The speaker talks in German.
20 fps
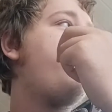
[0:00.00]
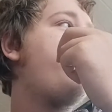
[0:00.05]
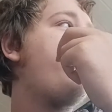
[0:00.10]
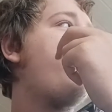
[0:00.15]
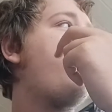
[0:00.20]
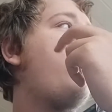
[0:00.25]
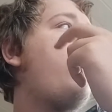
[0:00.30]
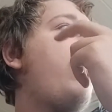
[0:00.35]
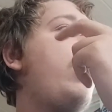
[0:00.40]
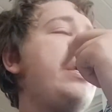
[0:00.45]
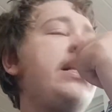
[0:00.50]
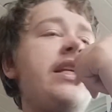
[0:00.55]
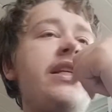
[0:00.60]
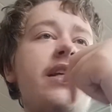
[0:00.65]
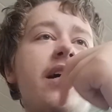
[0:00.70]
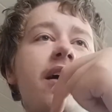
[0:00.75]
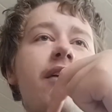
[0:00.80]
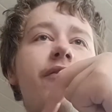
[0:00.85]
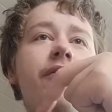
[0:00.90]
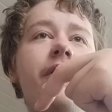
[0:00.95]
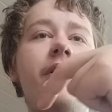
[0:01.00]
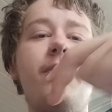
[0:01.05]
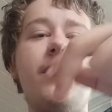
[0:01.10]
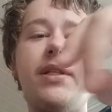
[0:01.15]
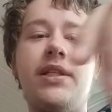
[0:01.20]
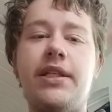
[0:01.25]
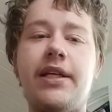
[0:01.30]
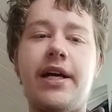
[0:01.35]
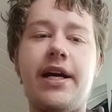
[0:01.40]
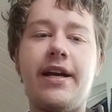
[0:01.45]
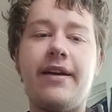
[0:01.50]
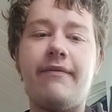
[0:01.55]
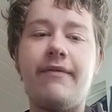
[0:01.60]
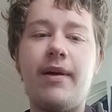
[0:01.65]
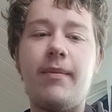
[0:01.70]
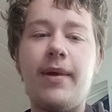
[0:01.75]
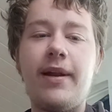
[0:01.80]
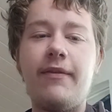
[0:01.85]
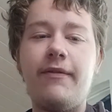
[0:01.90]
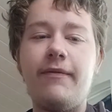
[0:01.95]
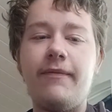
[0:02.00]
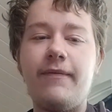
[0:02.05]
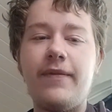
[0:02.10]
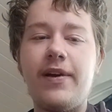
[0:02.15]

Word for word: freundlichere Filme zeigen, weil man,